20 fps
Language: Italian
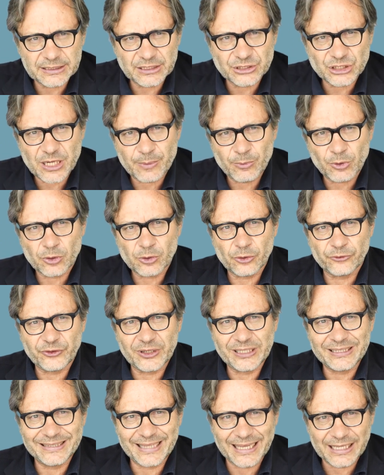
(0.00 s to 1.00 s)
diciamo
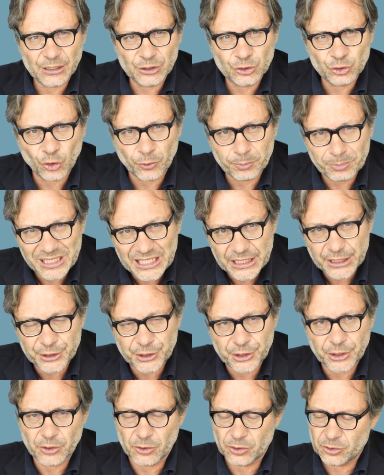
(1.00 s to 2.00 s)
così, del
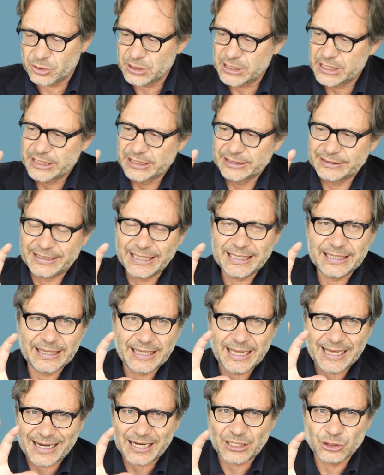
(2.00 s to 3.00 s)
dominio
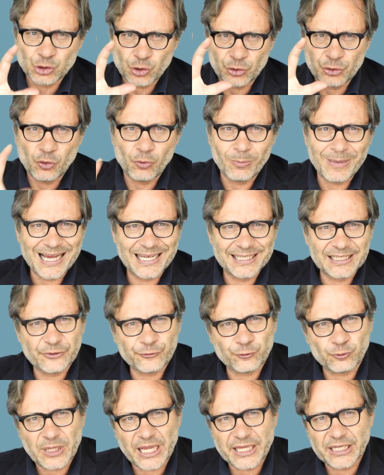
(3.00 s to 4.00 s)
della ragione umana
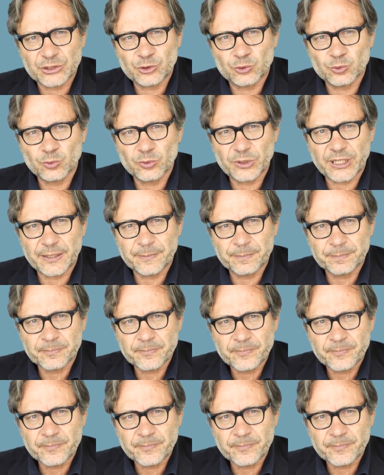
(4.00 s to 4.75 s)
sulla natura.